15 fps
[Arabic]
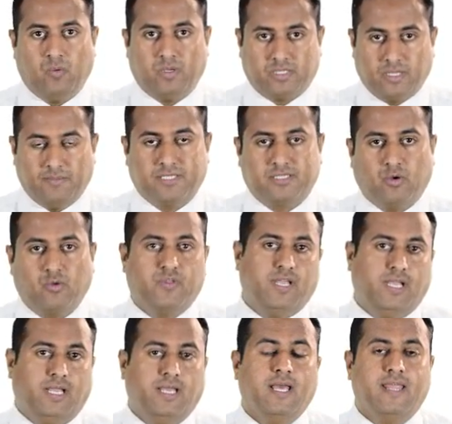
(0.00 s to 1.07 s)
وتم
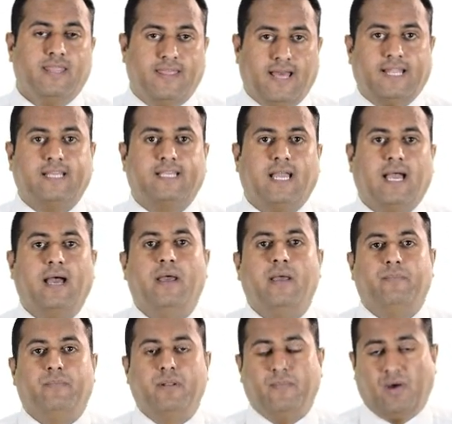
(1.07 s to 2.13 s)
توضيح ذلك
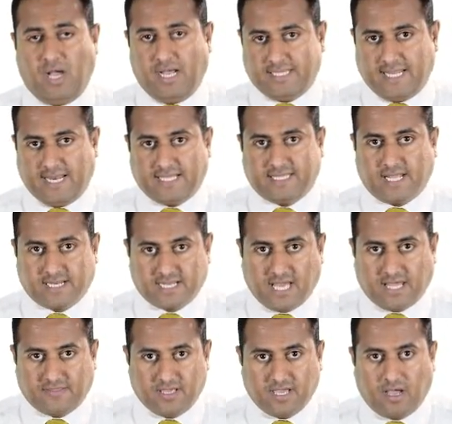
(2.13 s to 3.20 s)
بالمعادلات
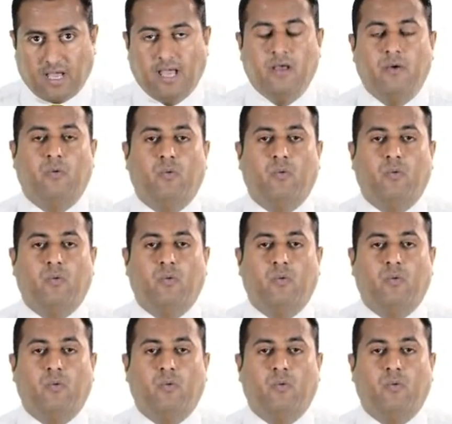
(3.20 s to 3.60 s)
الرياضية